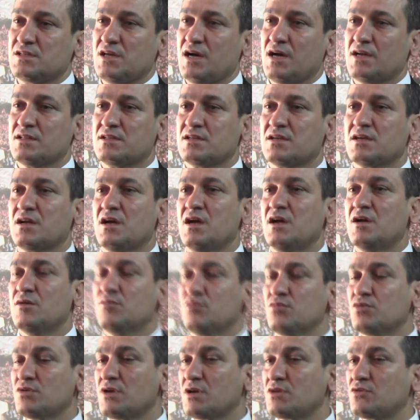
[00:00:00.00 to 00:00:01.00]
tezgahıdır.
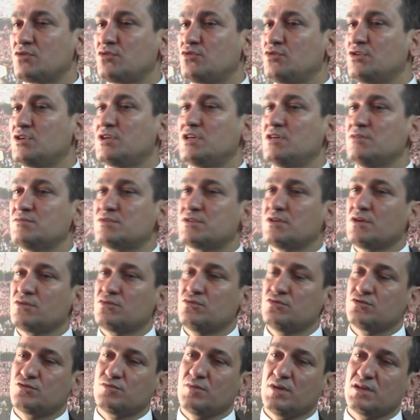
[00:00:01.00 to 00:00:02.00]
Buna
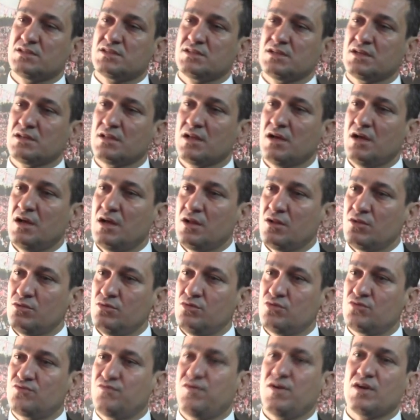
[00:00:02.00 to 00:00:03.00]
kimse düşmesin.
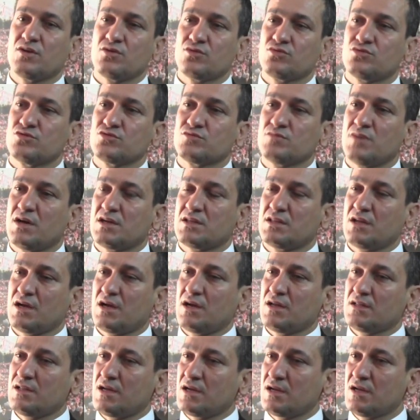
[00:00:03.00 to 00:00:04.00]
Lütfen 30
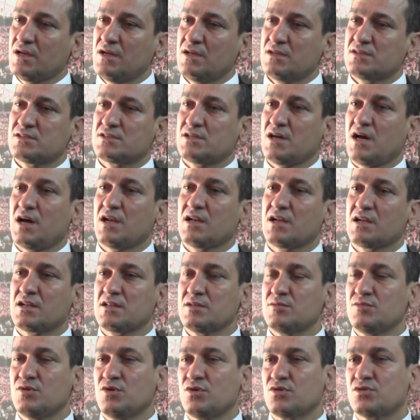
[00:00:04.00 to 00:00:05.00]
Mart'a kadar
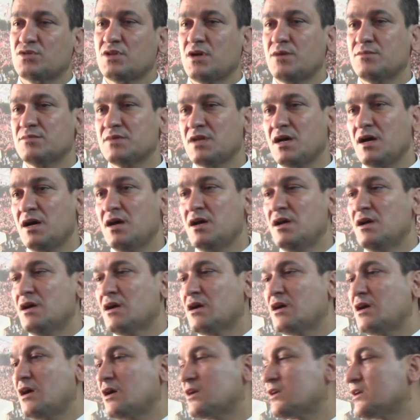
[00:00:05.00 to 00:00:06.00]
sağlıklı bir ortamda
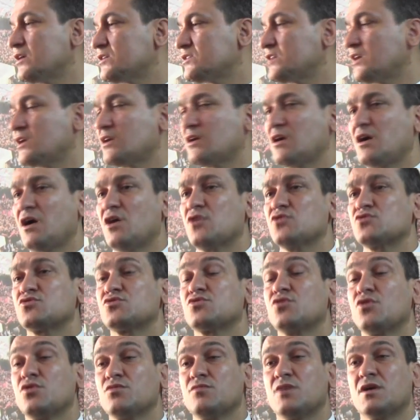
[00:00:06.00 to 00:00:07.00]
kargaşanın,
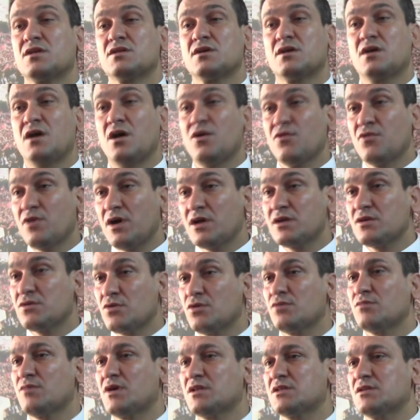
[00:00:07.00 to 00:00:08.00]
kaosun olmadığı,
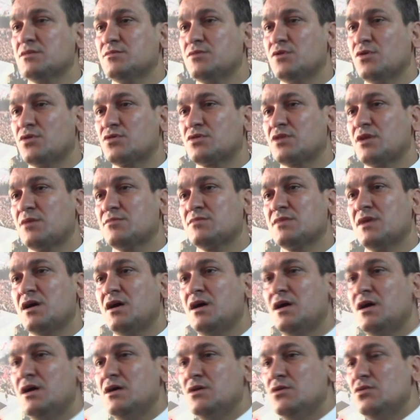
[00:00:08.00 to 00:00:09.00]
kavganın olmadığı bir
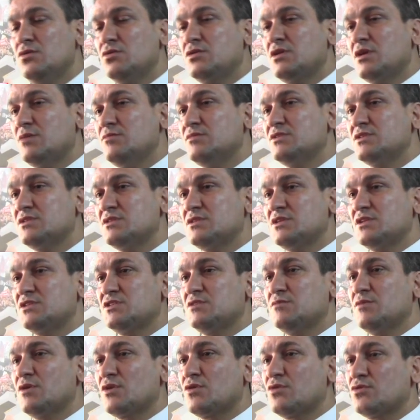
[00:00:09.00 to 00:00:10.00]
ortamda ülkemizi
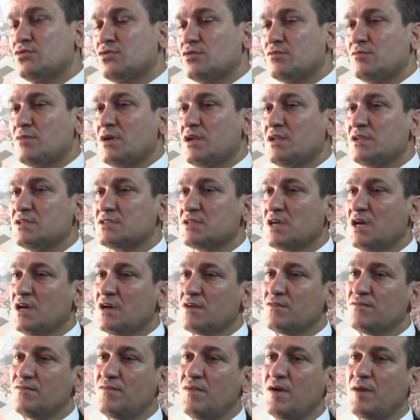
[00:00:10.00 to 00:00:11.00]
seçime götürmeliyiz.
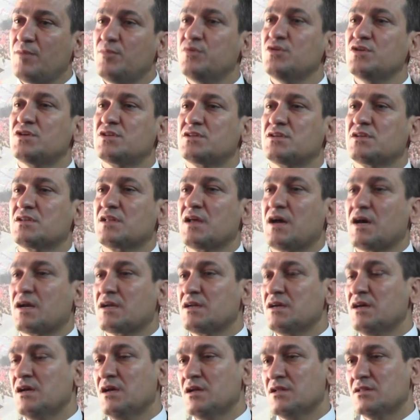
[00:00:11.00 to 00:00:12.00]
Ve bu
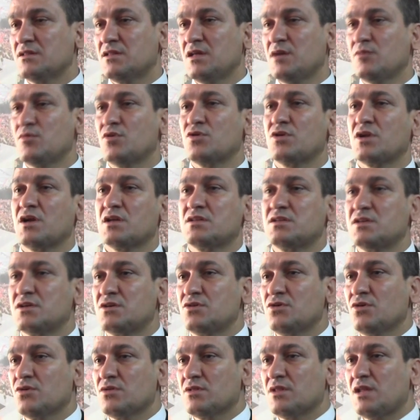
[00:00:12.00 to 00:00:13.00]
iktidarı
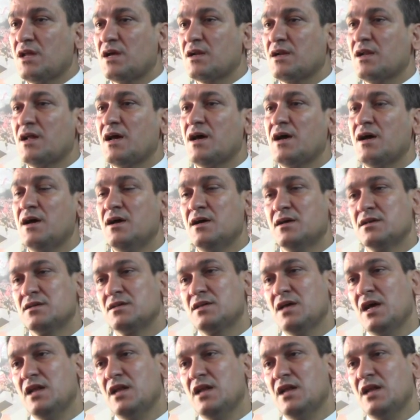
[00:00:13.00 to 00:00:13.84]
demokratik yollarla